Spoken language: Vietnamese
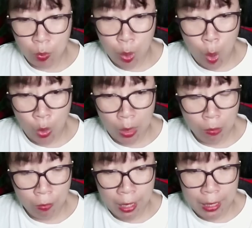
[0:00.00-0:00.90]
lồ
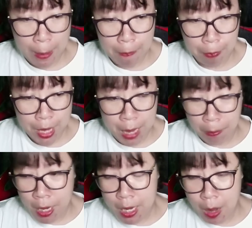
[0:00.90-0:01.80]
cõng Văn Lâm đang
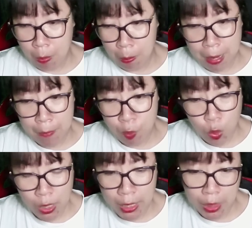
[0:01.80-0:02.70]
bất động bay vút
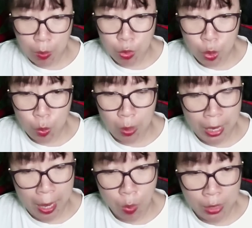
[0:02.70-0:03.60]
lên không trung,
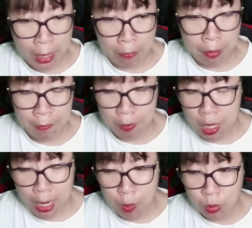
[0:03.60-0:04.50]
lao thẳng về
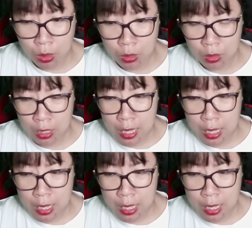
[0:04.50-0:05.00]
phía Long Tử.